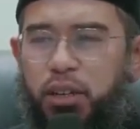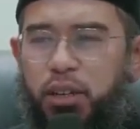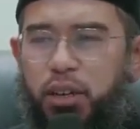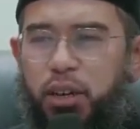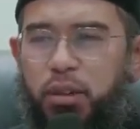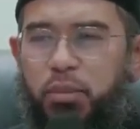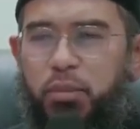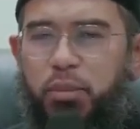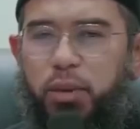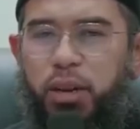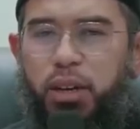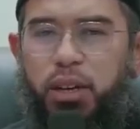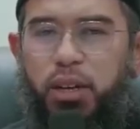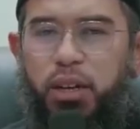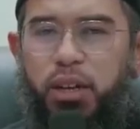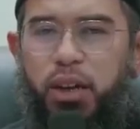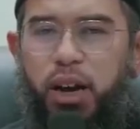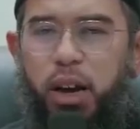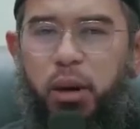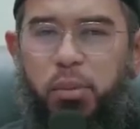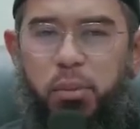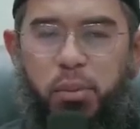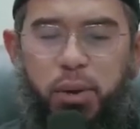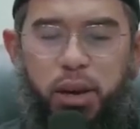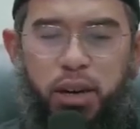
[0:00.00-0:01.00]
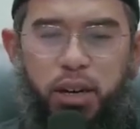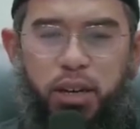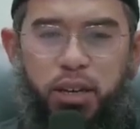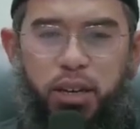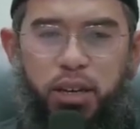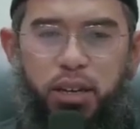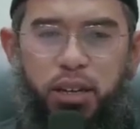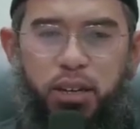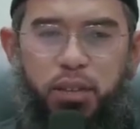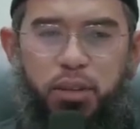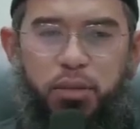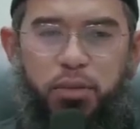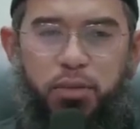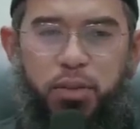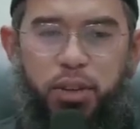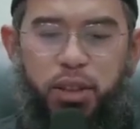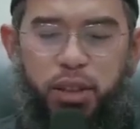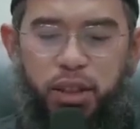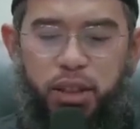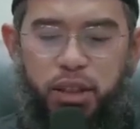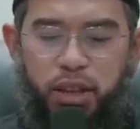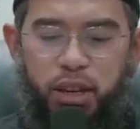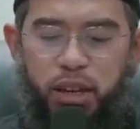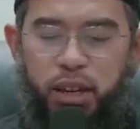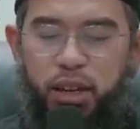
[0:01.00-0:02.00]
yang paling aman dari
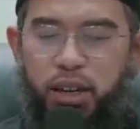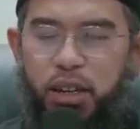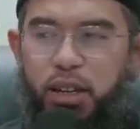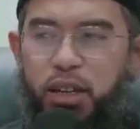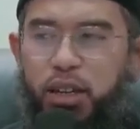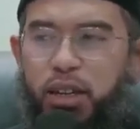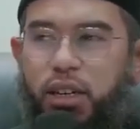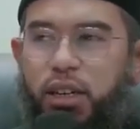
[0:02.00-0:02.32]
fitnah